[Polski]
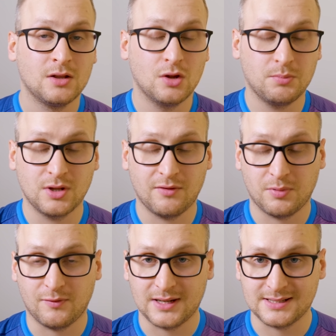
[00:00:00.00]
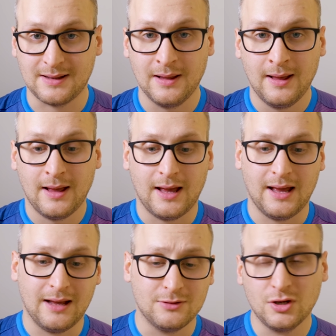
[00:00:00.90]
no bo nie wprowadza.
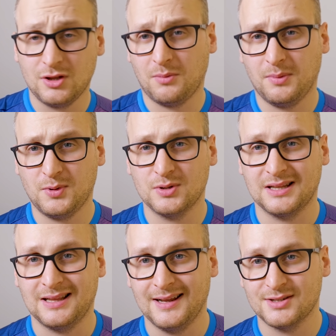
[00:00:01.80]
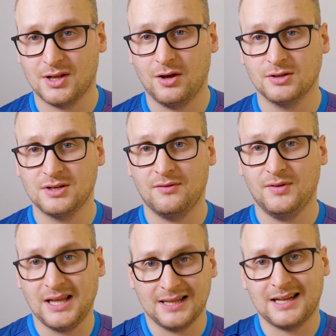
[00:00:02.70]
E, no i to by było na tyle, jeżeli chodzi o
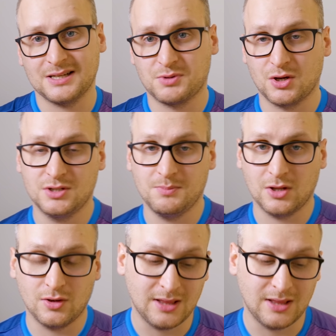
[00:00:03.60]
Nvidia. Teraz przechodzimy do